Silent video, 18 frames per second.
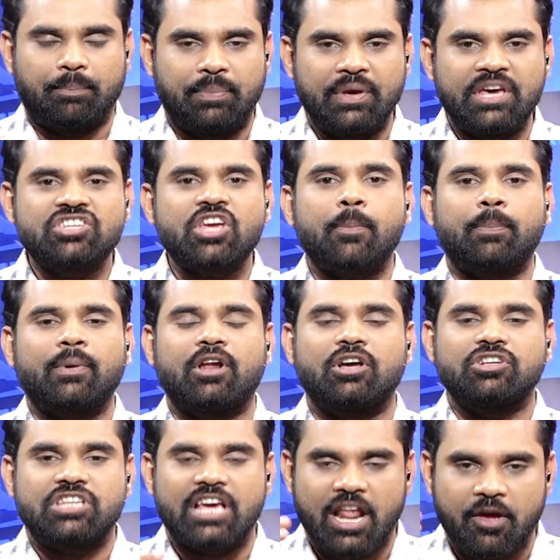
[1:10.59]

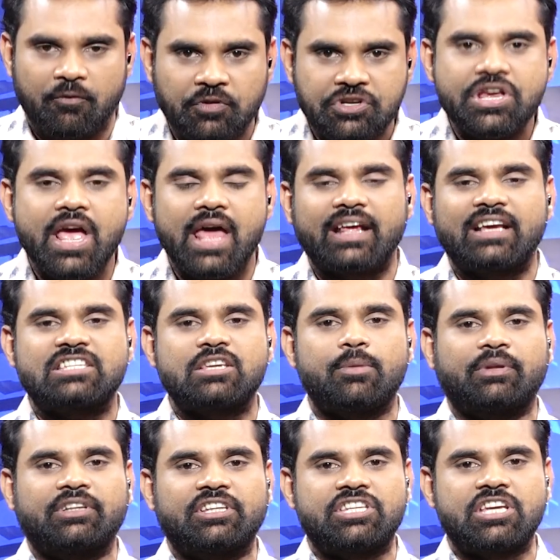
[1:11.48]
బీజేపీలో చేరే విషయానికి
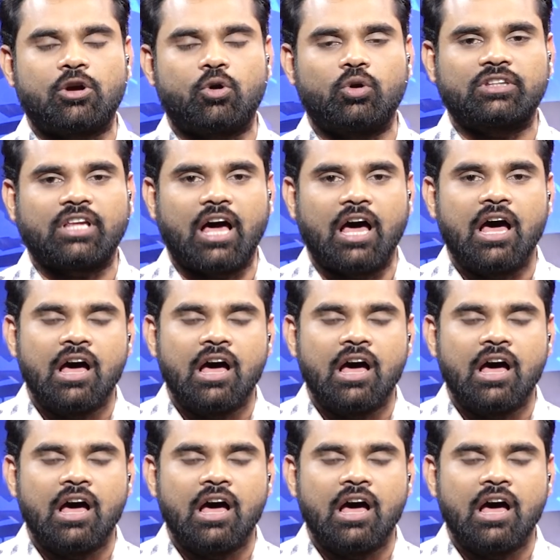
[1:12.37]
సంబంధించి కొంత